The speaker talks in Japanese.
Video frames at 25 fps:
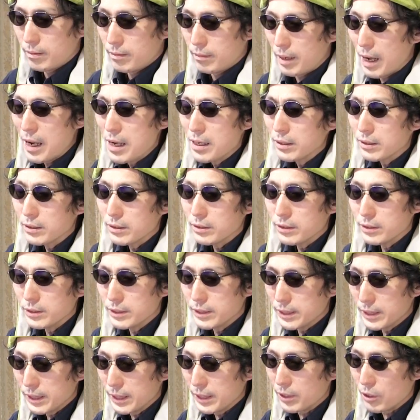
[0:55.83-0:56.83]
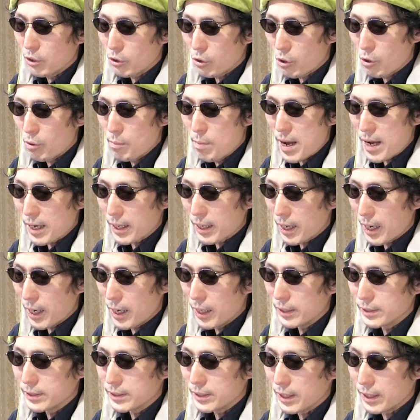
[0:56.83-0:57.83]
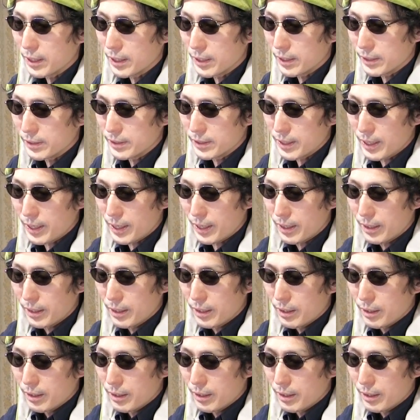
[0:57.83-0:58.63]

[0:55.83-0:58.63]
ランク Z のコマ母ちゃんがですね